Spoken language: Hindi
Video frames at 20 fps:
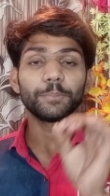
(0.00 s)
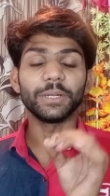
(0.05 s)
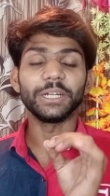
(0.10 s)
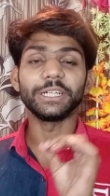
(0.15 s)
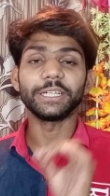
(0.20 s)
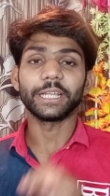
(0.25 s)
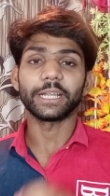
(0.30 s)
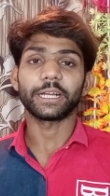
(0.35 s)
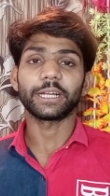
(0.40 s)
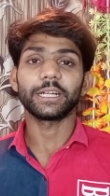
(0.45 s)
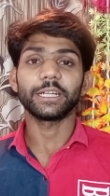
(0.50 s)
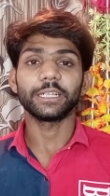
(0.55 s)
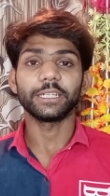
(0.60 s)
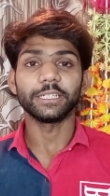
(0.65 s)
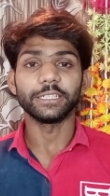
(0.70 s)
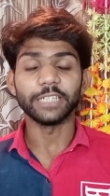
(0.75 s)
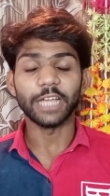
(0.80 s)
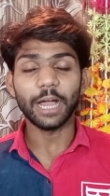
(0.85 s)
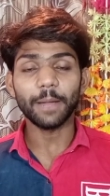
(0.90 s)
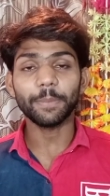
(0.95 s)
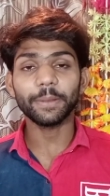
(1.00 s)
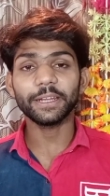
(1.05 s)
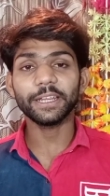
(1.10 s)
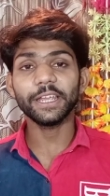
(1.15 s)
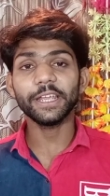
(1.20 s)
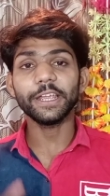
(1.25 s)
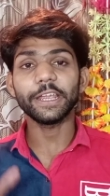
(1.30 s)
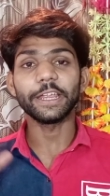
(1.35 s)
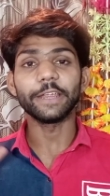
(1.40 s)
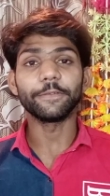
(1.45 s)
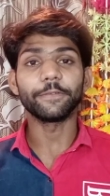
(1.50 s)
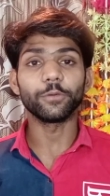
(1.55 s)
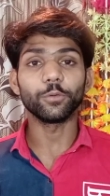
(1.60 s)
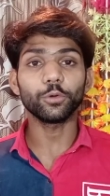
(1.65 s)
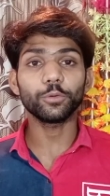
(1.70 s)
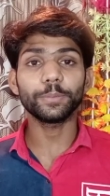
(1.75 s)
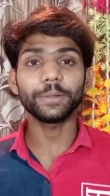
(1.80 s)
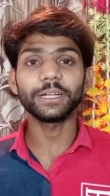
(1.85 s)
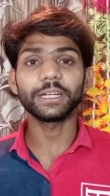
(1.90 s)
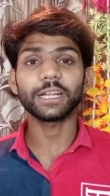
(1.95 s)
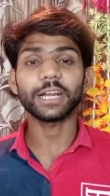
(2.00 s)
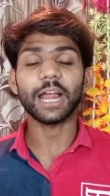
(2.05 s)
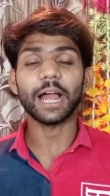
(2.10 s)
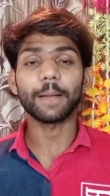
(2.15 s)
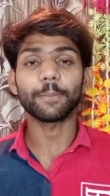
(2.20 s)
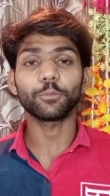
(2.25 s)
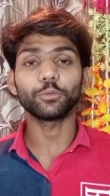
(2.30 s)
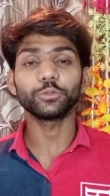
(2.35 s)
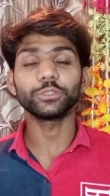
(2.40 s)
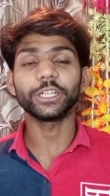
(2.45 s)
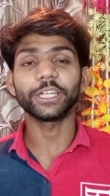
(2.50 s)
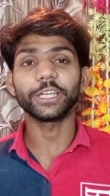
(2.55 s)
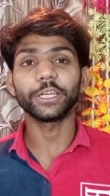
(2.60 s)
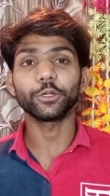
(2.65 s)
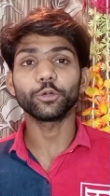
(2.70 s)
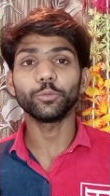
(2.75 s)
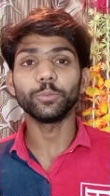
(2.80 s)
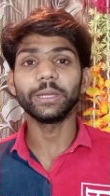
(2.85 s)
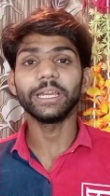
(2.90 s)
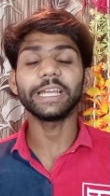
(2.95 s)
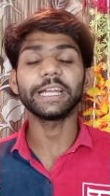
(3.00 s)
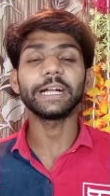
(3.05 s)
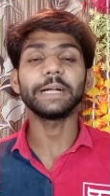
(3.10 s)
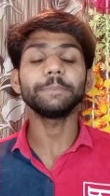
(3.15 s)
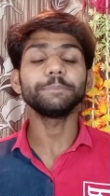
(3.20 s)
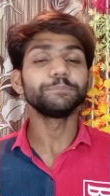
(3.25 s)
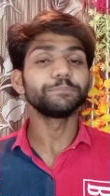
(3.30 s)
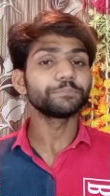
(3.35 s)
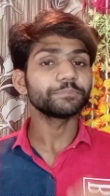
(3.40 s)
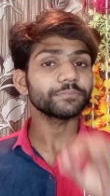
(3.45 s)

प्रिंटर यहाँ पर ये ए फोर प्रिंटर आपको देखने को मिलेगा